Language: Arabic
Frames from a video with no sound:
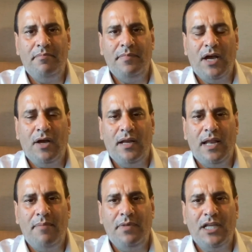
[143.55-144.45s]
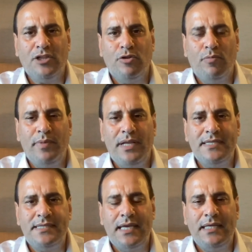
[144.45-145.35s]
لم لم يطلب
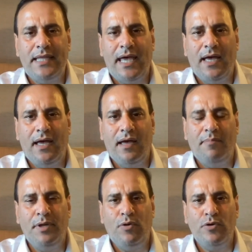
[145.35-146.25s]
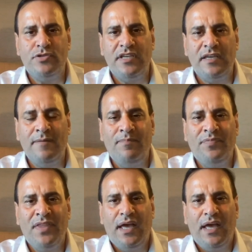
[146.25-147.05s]
من السيدة بيلوسي